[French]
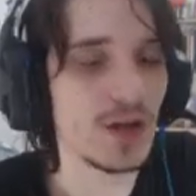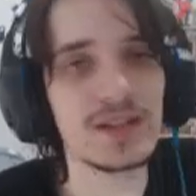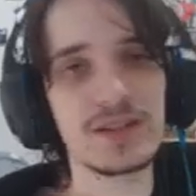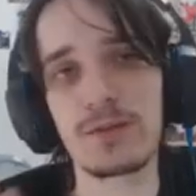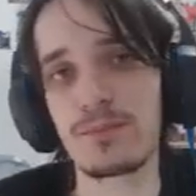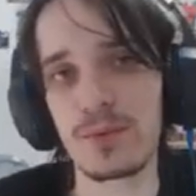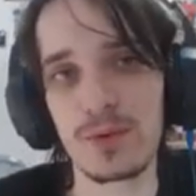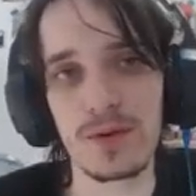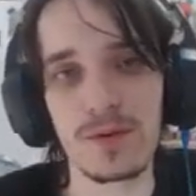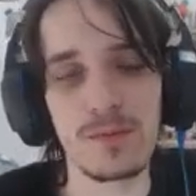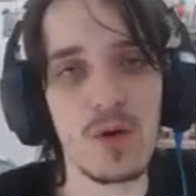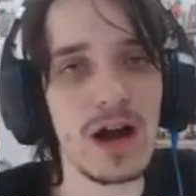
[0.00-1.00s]
le seum pour
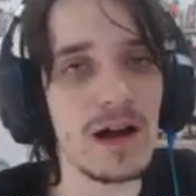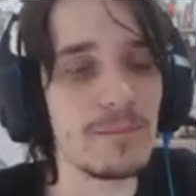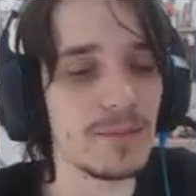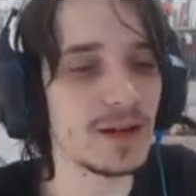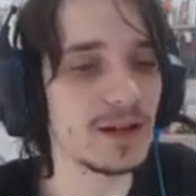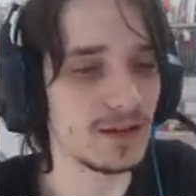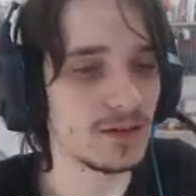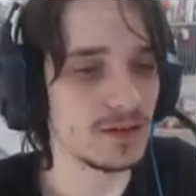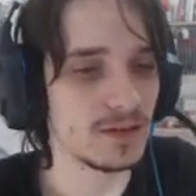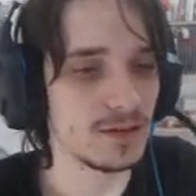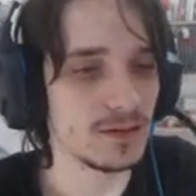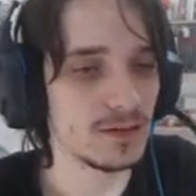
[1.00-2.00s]
eux. Moi, après,
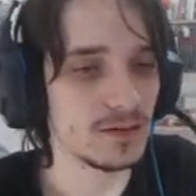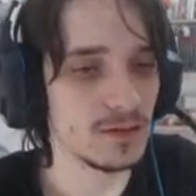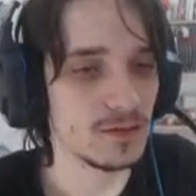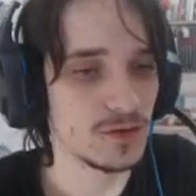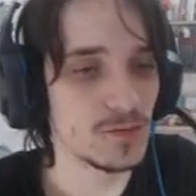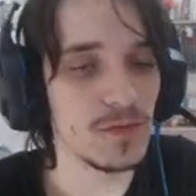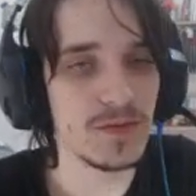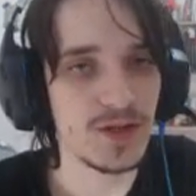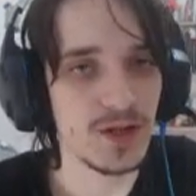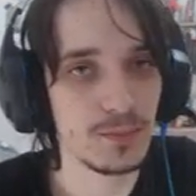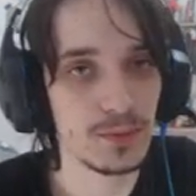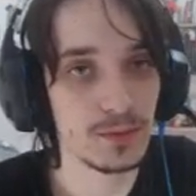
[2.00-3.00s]
euh, je m'en
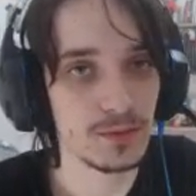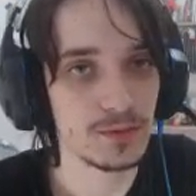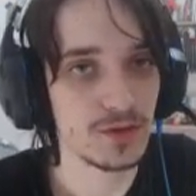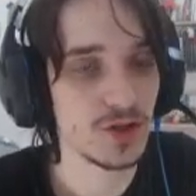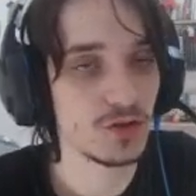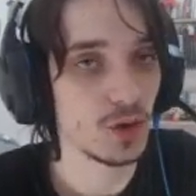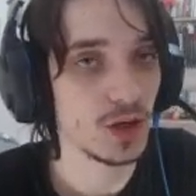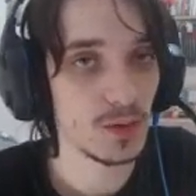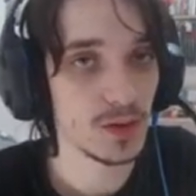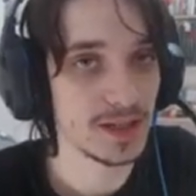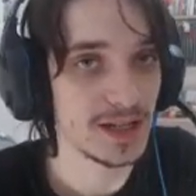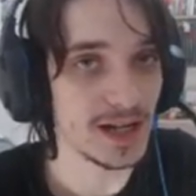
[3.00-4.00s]
fiche un peu. J'y jouerai
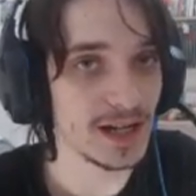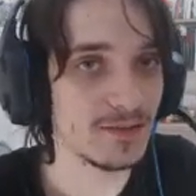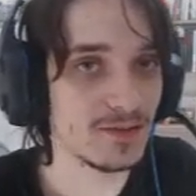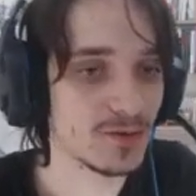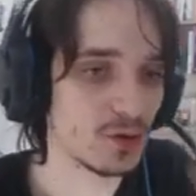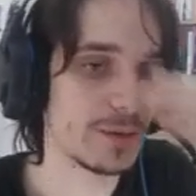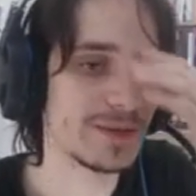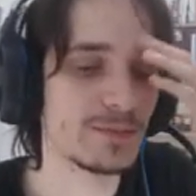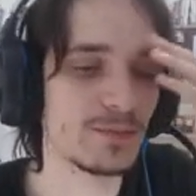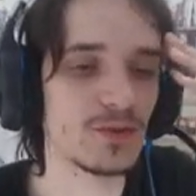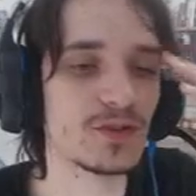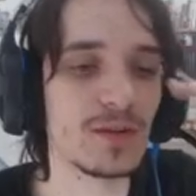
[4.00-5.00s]
quoi qu'il arrive. j'aurai un petit
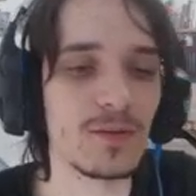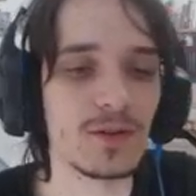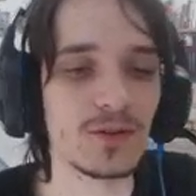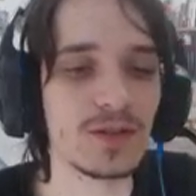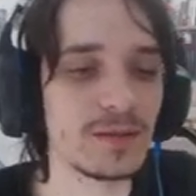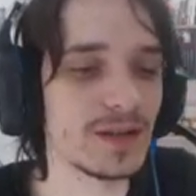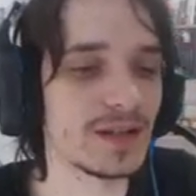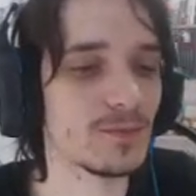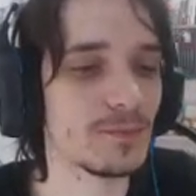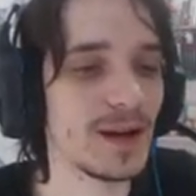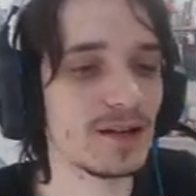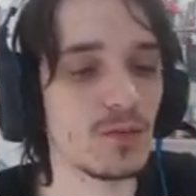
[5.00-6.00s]
peu le seum, entre guillemets, de
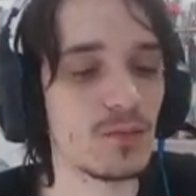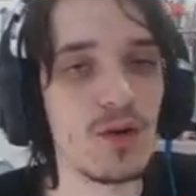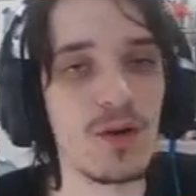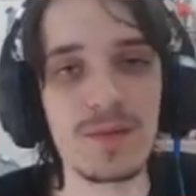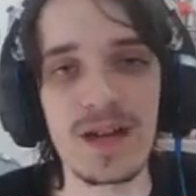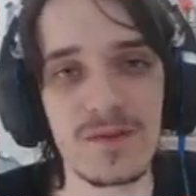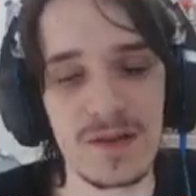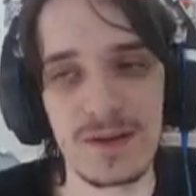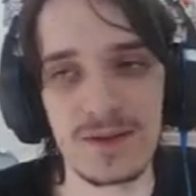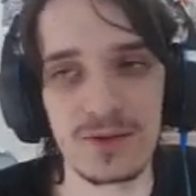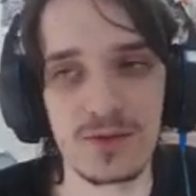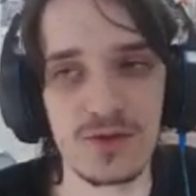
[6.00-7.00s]
pas être le premier à
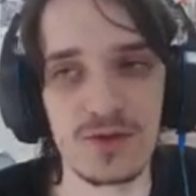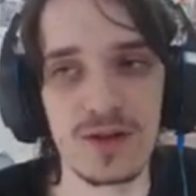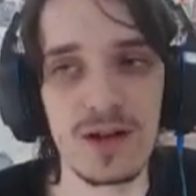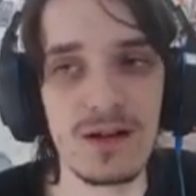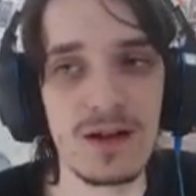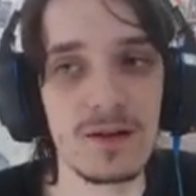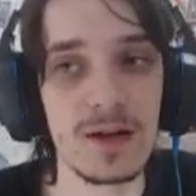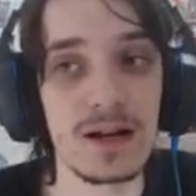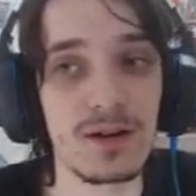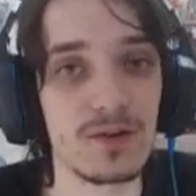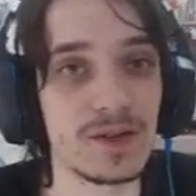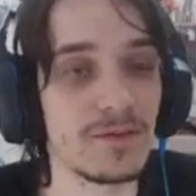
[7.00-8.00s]
filmer sur le jeu.
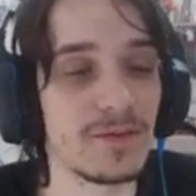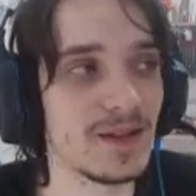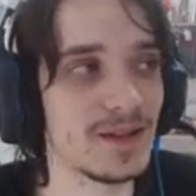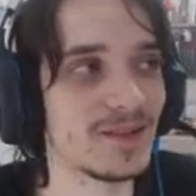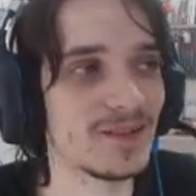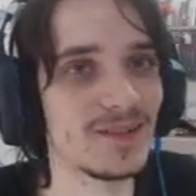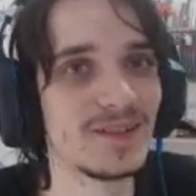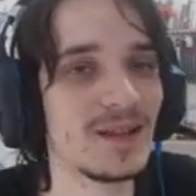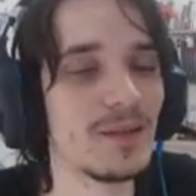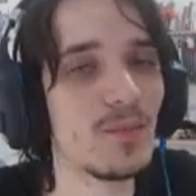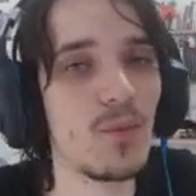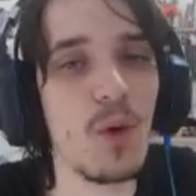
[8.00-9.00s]
Alors que ça fait euh,
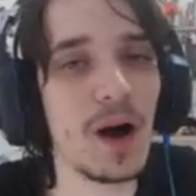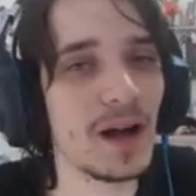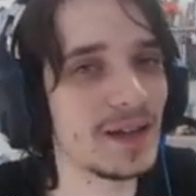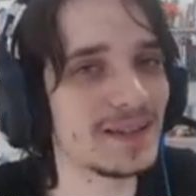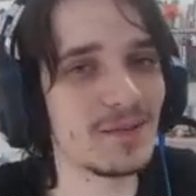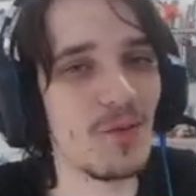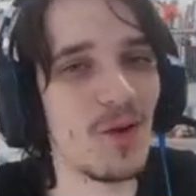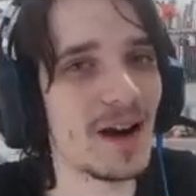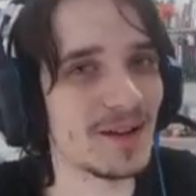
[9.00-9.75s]
des mois et des mois